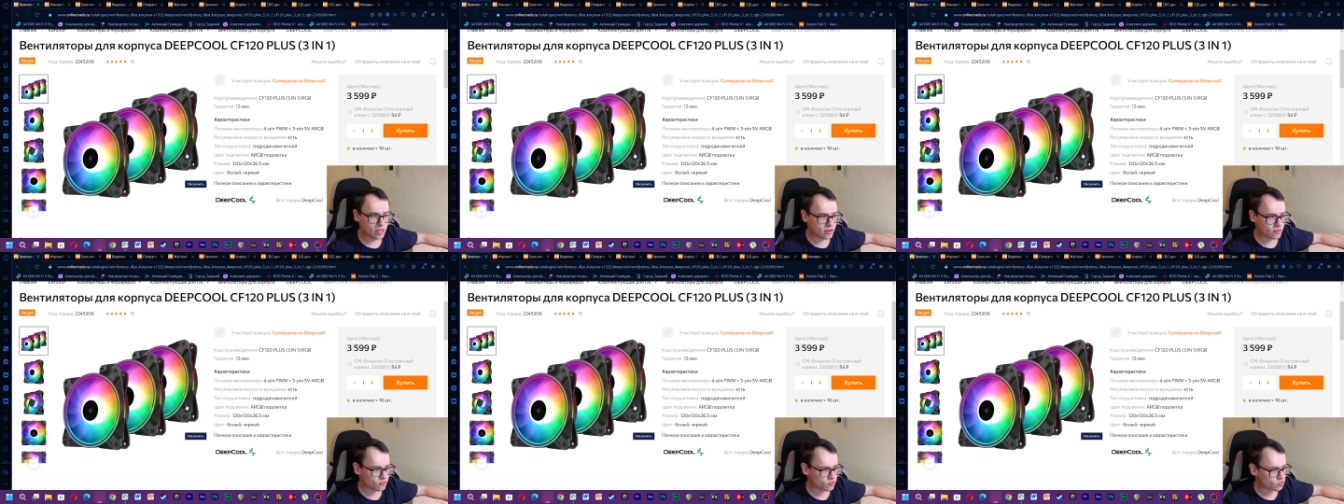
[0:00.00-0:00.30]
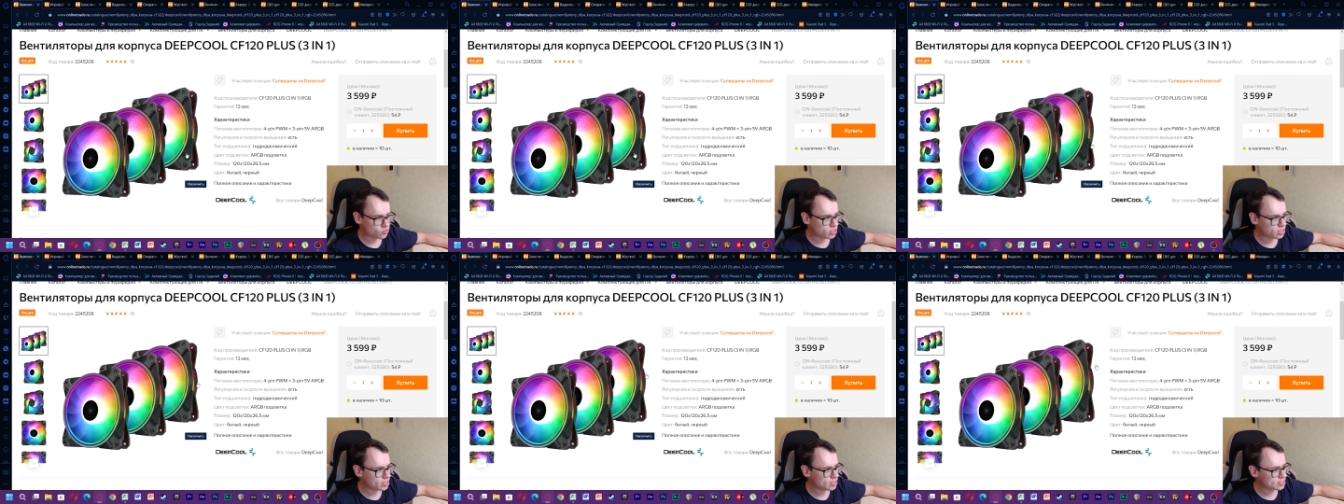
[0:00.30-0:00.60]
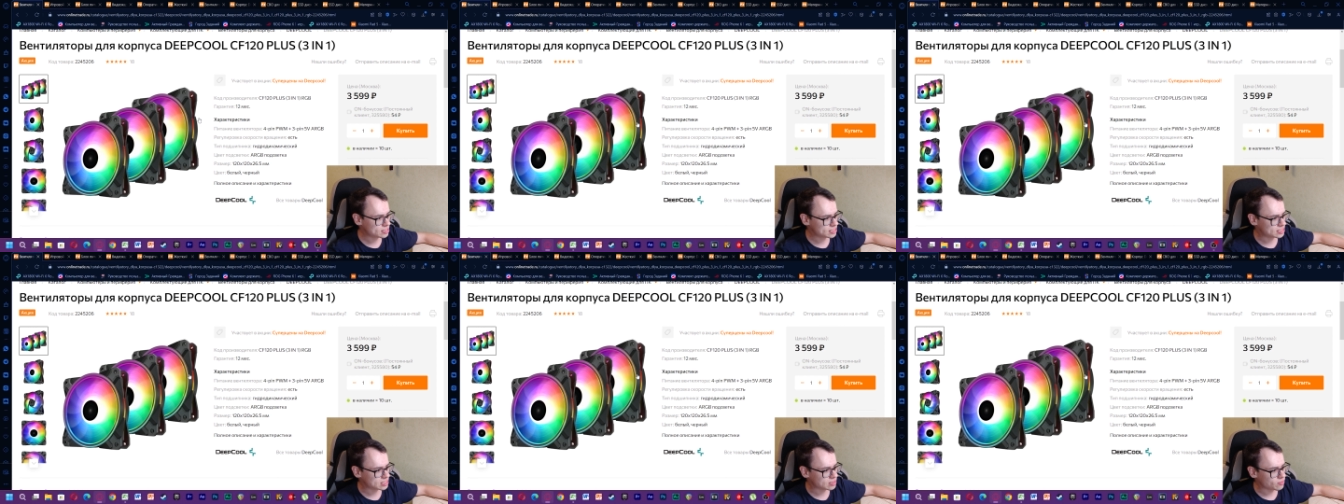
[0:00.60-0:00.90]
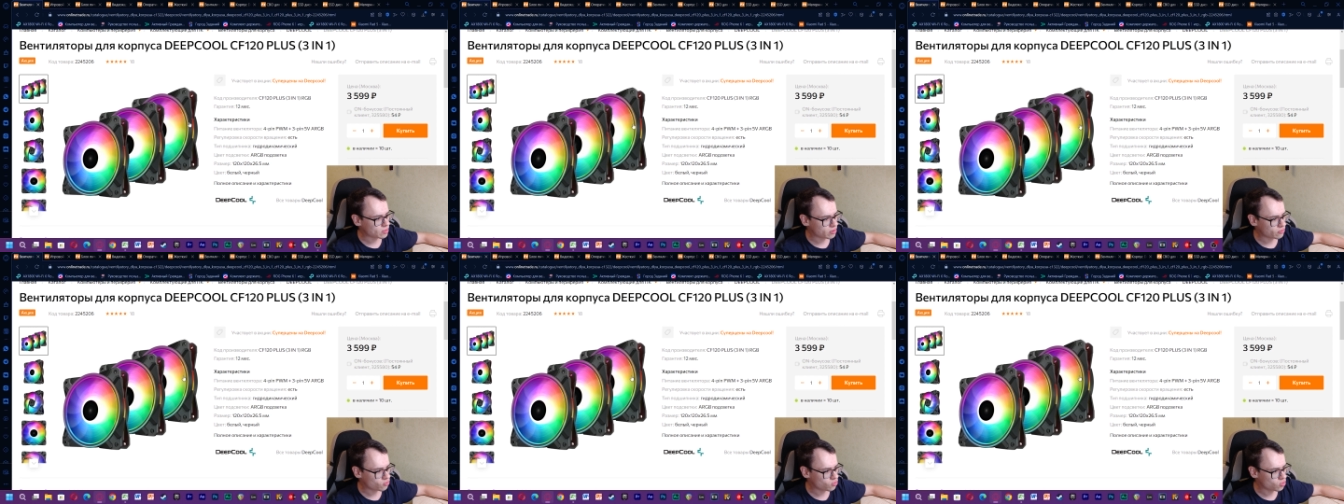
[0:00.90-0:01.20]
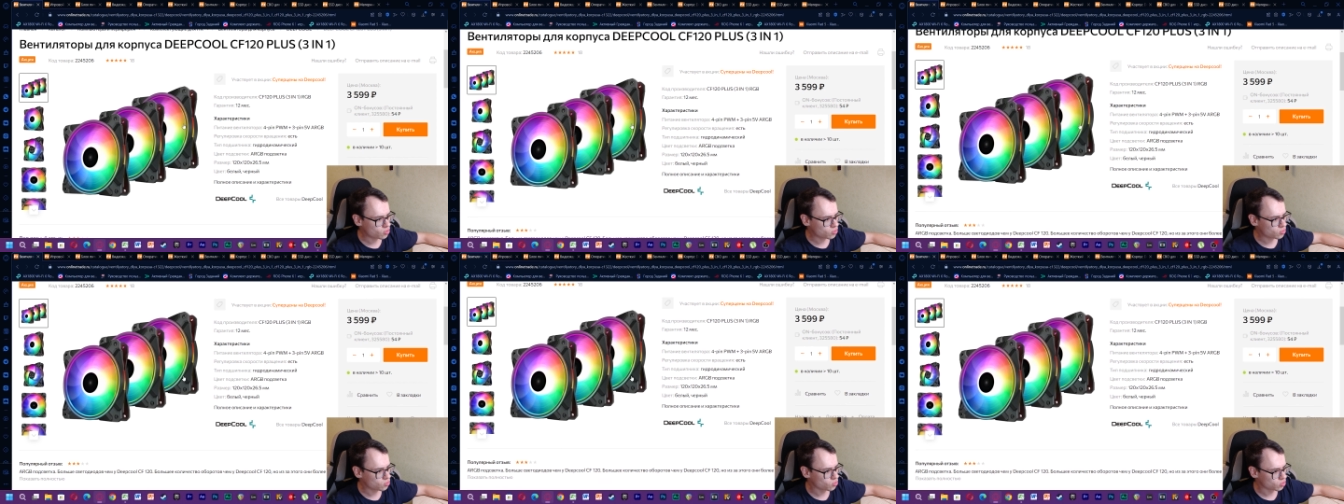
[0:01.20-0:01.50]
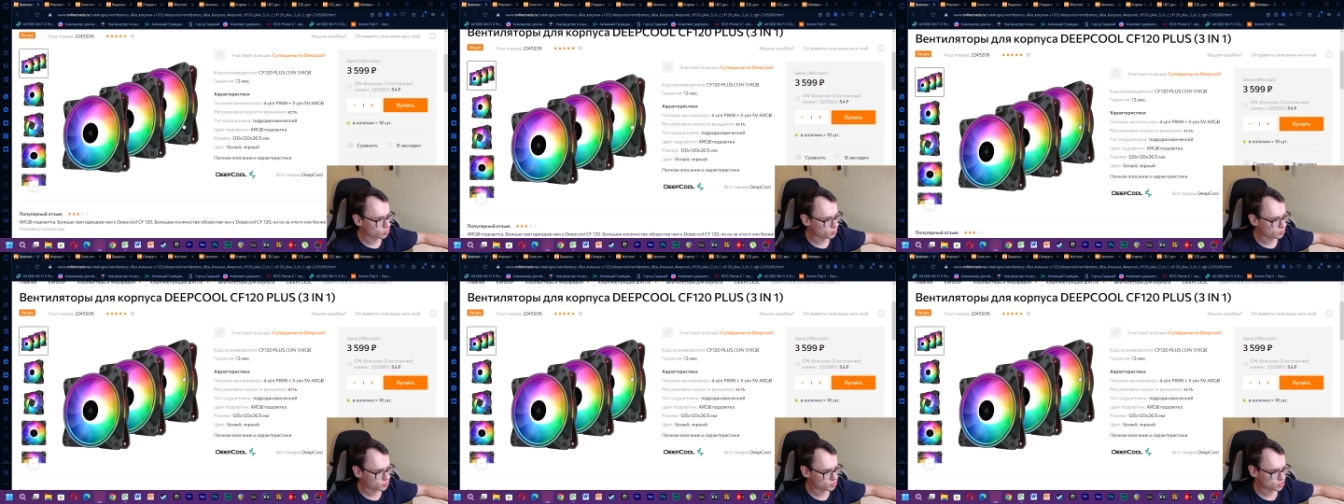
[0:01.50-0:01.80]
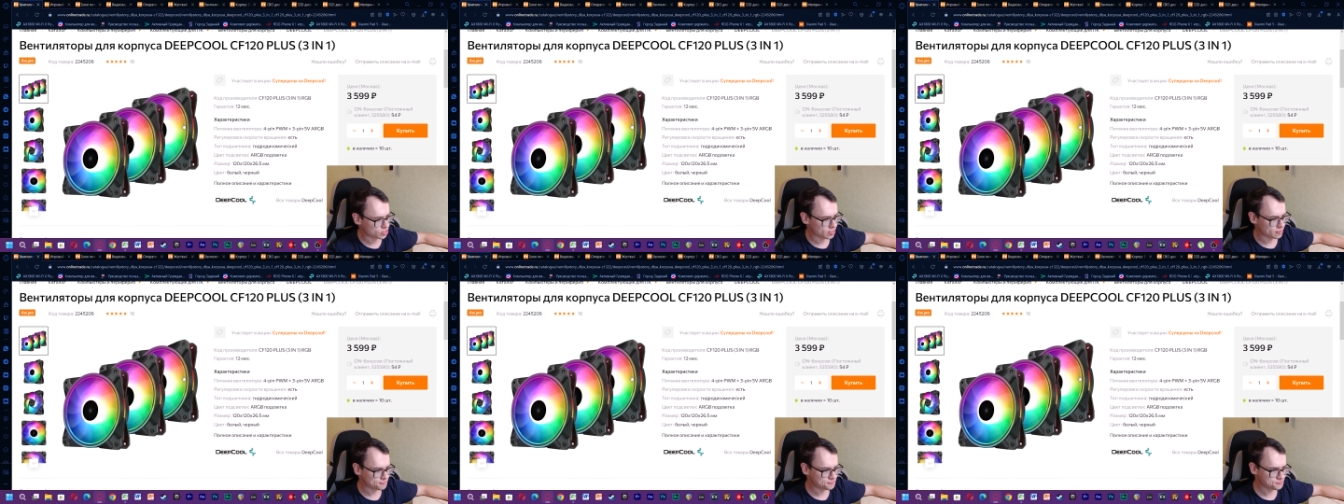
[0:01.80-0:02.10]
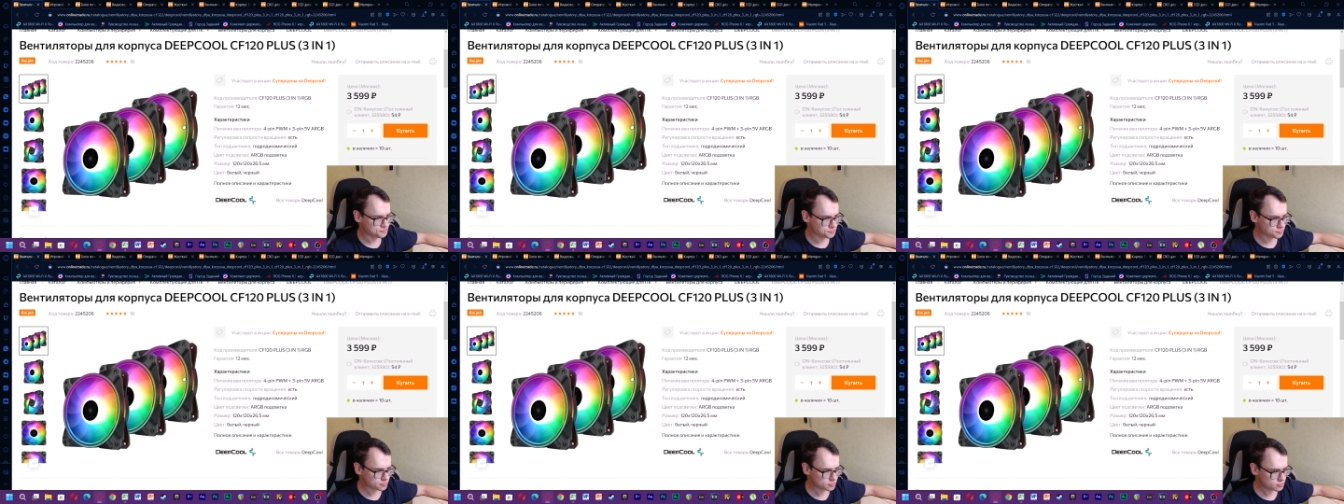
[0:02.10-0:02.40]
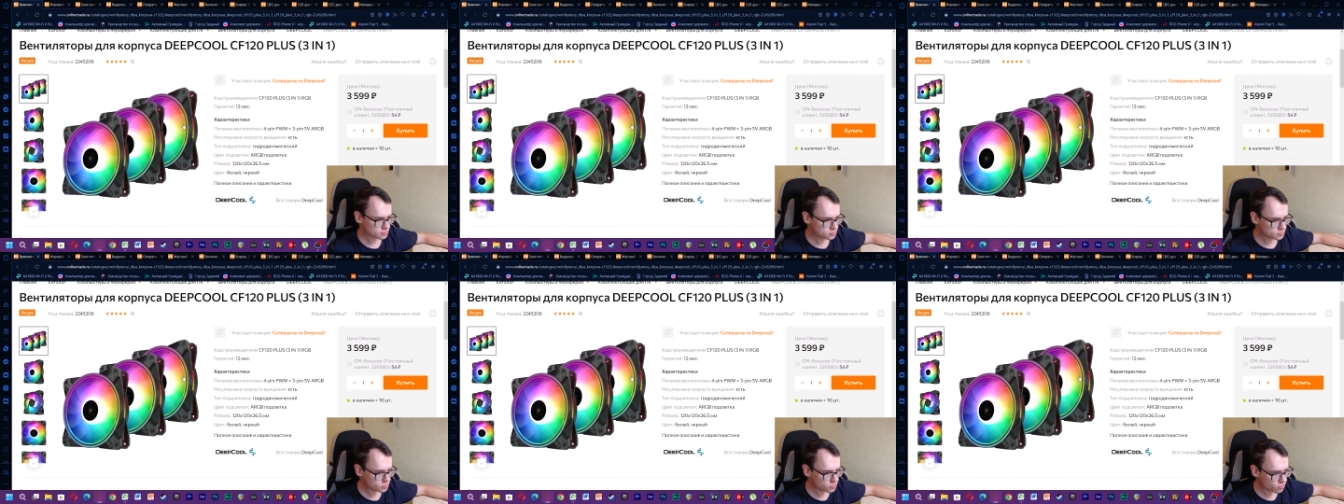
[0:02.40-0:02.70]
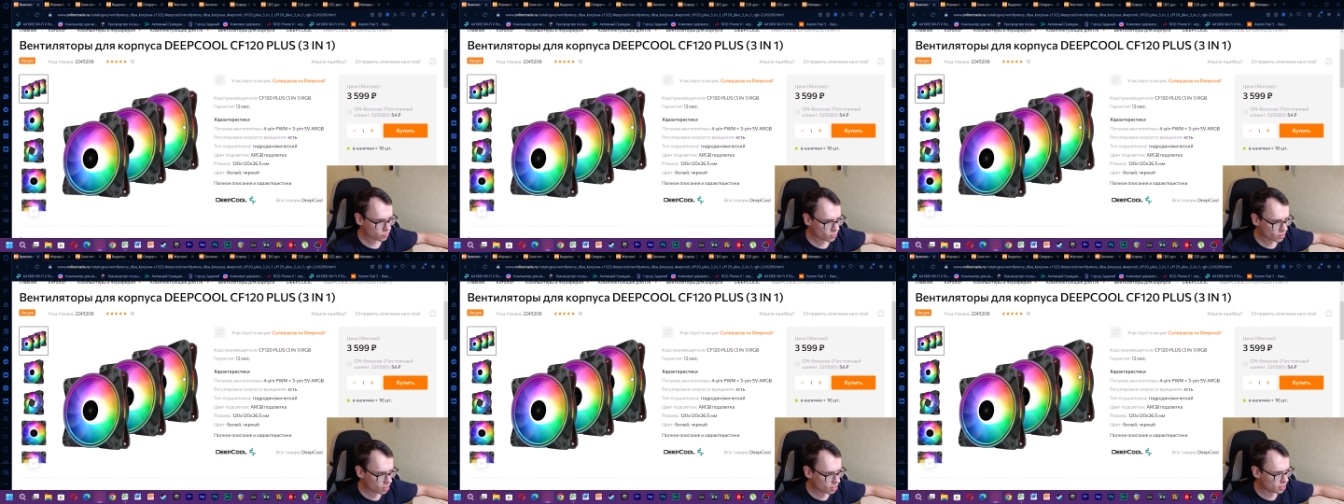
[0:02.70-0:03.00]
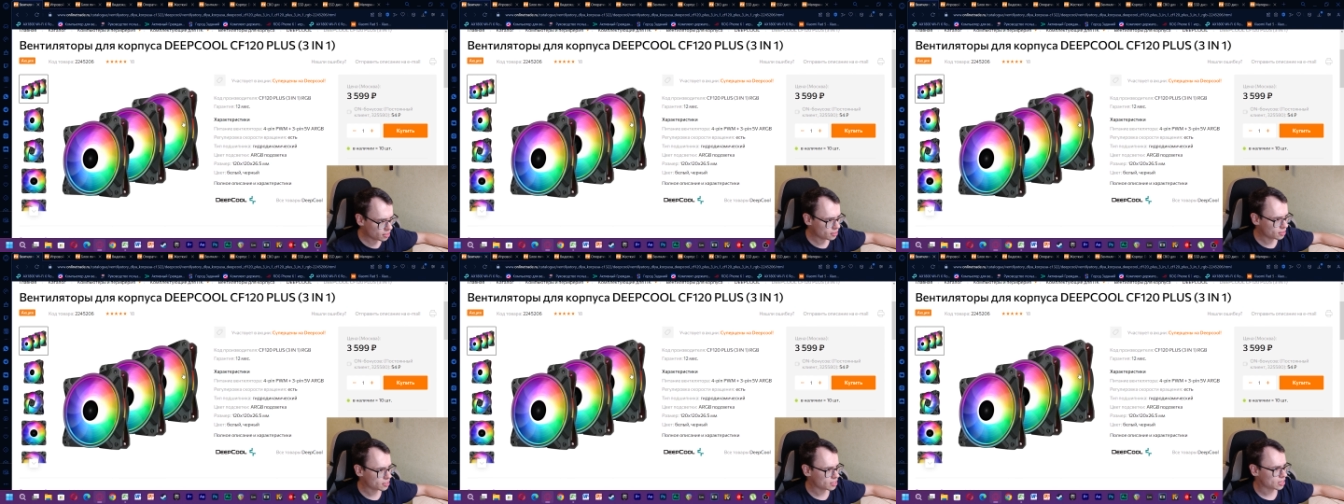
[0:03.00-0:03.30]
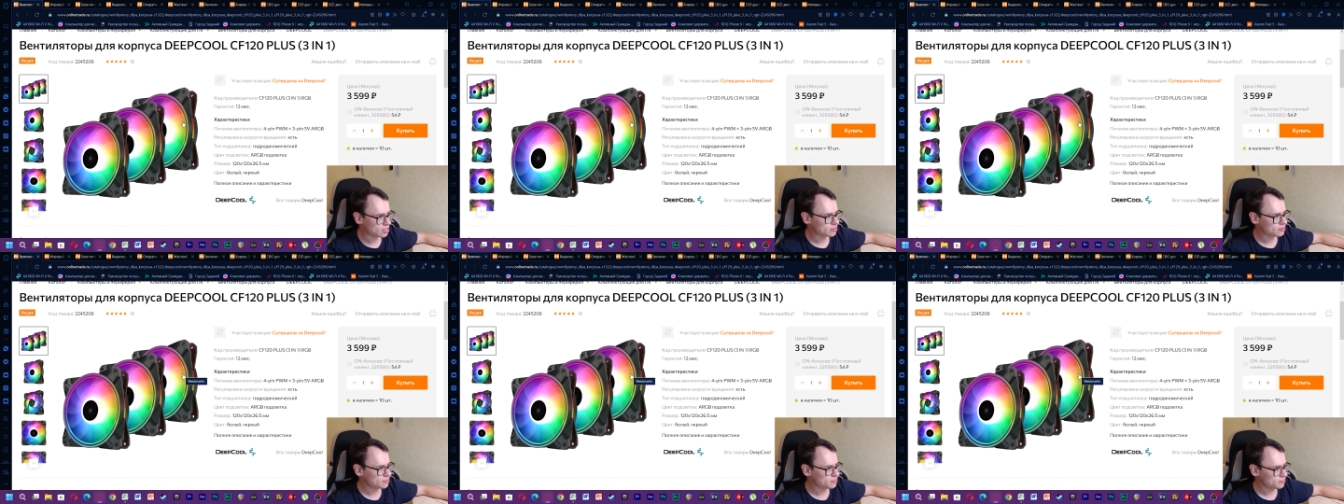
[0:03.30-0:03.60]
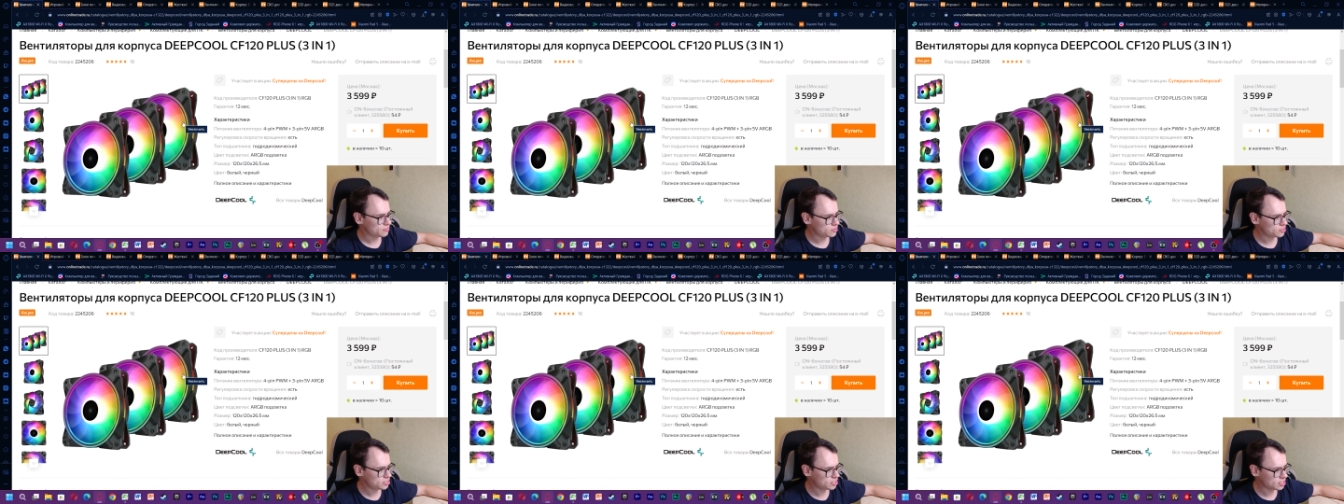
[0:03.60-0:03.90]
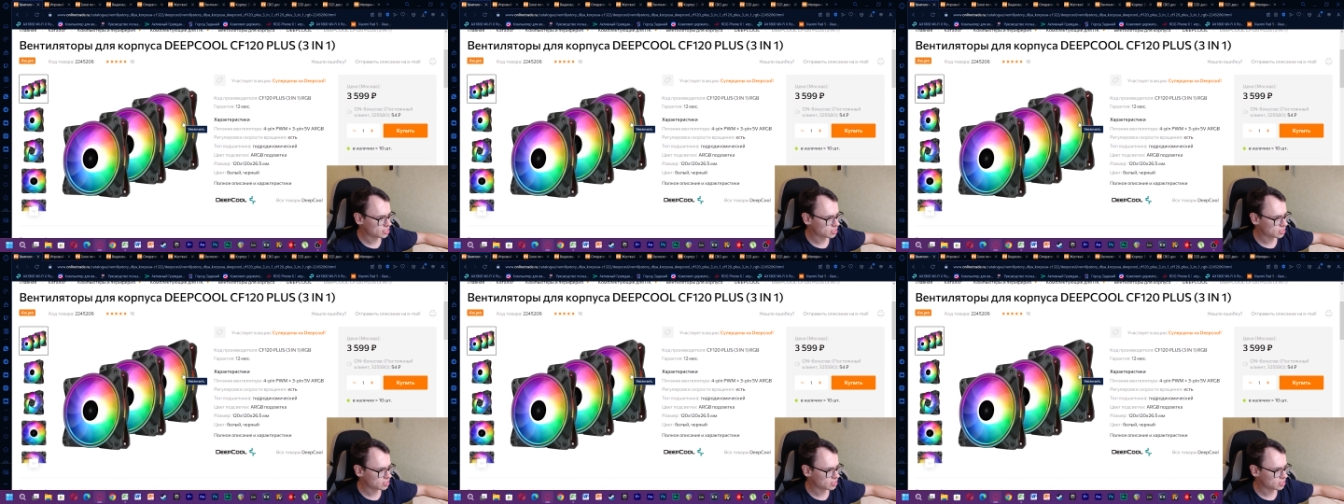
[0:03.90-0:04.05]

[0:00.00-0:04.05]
внутри самого корпуса. Итак, все